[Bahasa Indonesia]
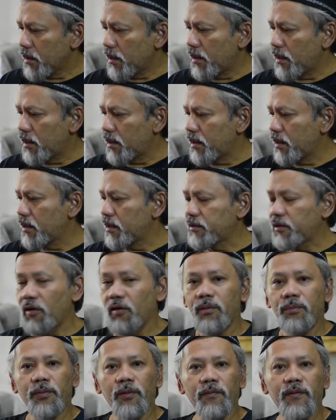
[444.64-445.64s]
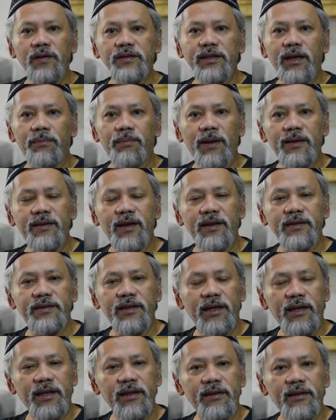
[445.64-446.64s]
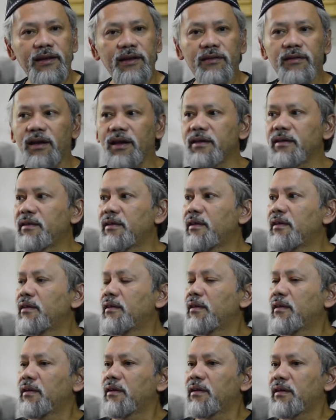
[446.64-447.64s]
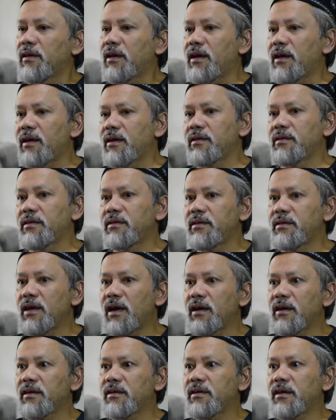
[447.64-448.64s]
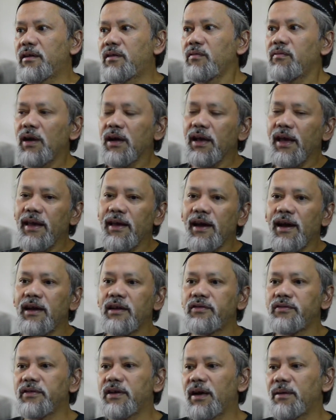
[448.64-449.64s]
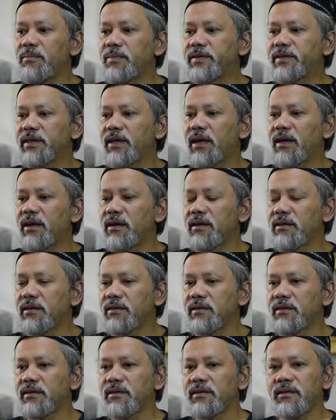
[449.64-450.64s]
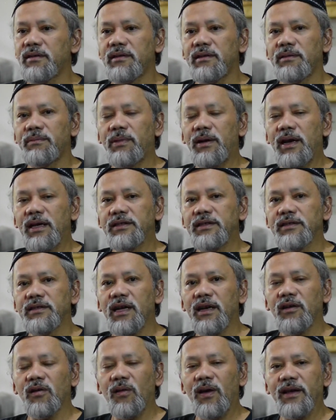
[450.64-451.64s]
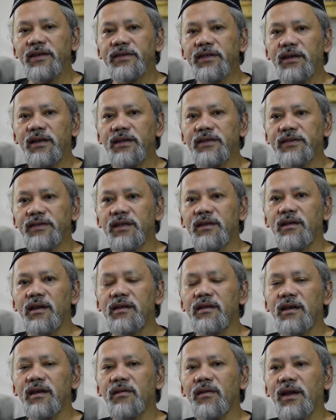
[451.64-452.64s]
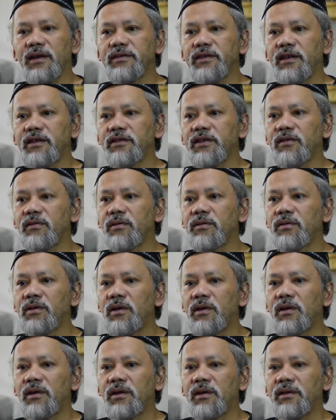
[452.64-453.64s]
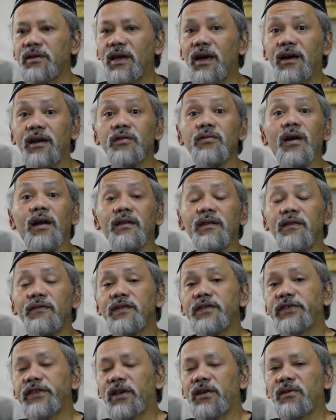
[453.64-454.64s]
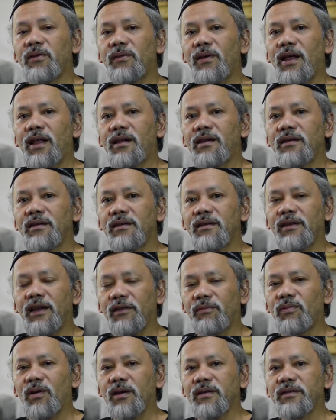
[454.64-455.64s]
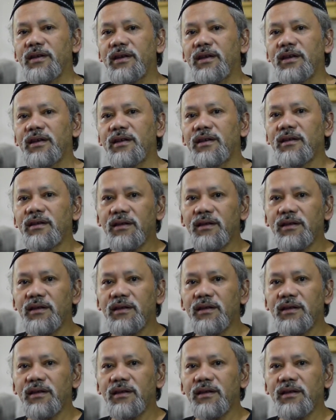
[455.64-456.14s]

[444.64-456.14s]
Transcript: uh, teori prover saya pelajari sedikit gitu ya Nah, uh, yang kedua AI juga bisa uh, berdasarkan connectionist gitu ya. Jadi connectionist itu yang itu artificial neural network. Jadi